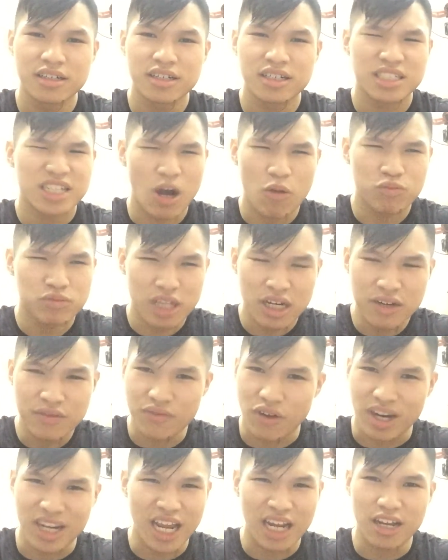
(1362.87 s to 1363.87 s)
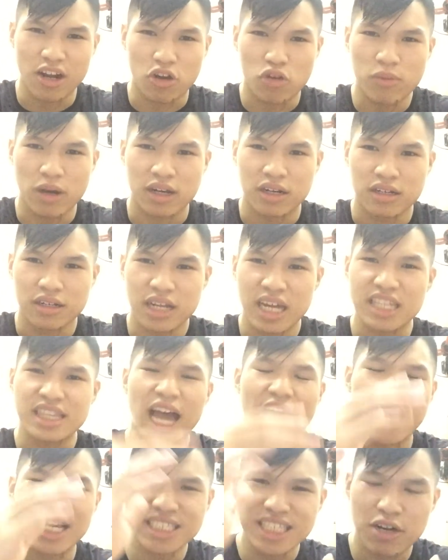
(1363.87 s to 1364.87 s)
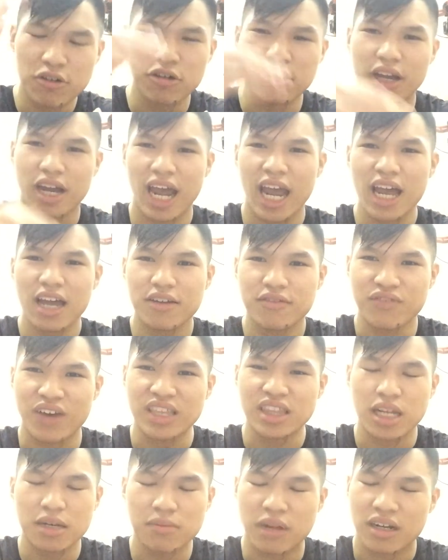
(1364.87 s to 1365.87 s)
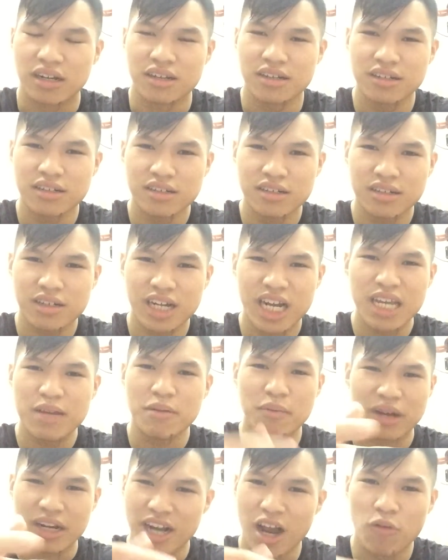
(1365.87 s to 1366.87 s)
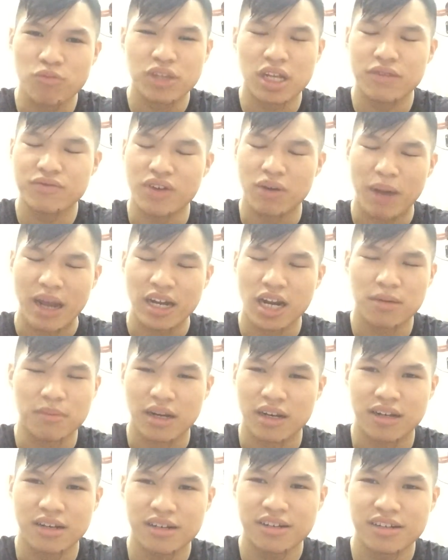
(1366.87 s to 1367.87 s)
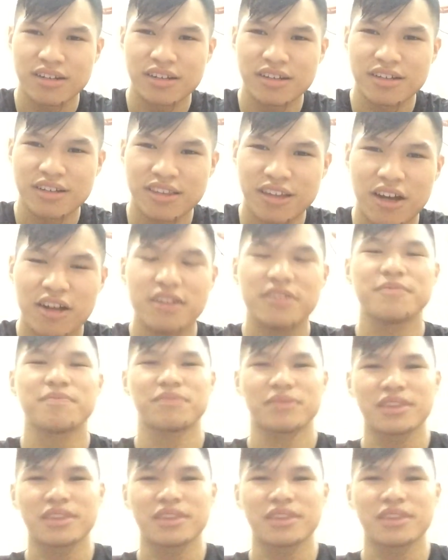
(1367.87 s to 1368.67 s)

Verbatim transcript: không tin vào cái năng lực của mình thì tại sao người khác phải tin mình khi mà mình không tin vào bản thân mình? Đó.